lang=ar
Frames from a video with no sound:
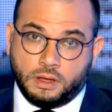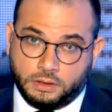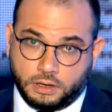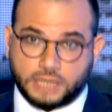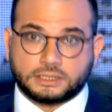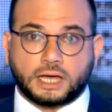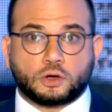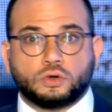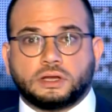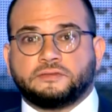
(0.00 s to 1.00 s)
قد
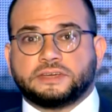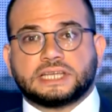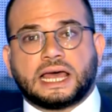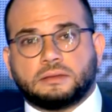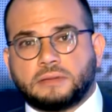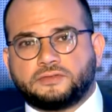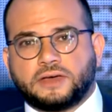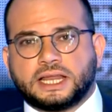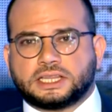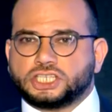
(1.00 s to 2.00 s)
يكون انفجار المرفأ
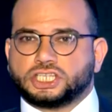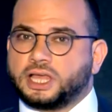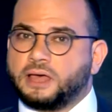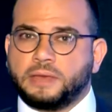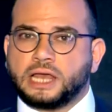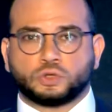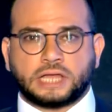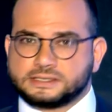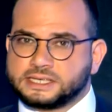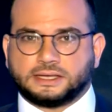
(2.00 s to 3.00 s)
نتيجة إهمال
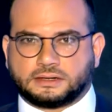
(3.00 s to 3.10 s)
وتقصير